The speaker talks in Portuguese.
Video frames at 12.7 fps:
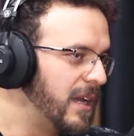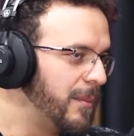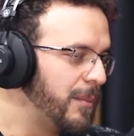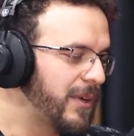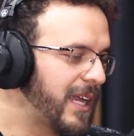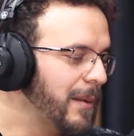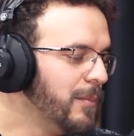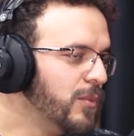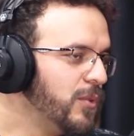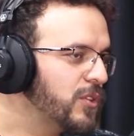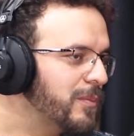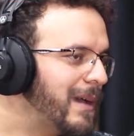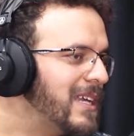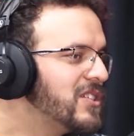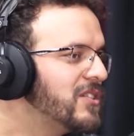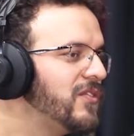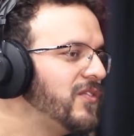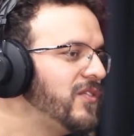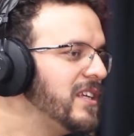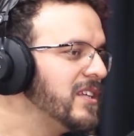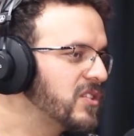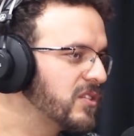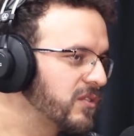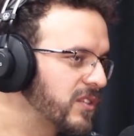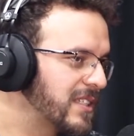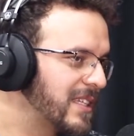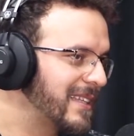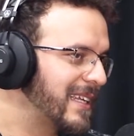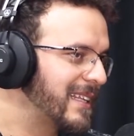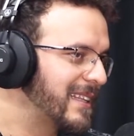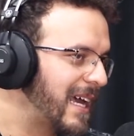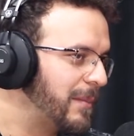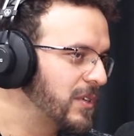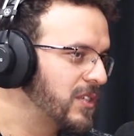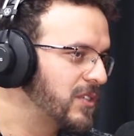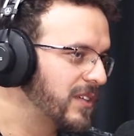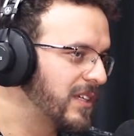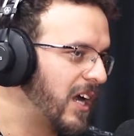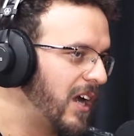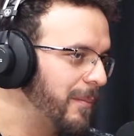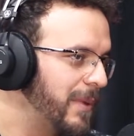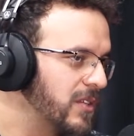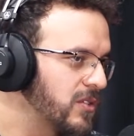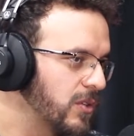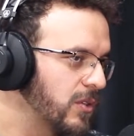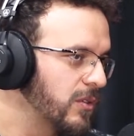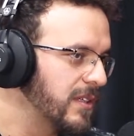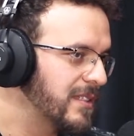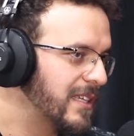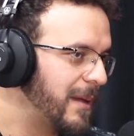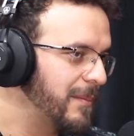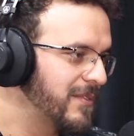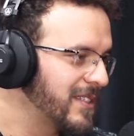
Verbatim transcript: Porque é muito mais difícil você tentar modificar uma pessoa, sabe?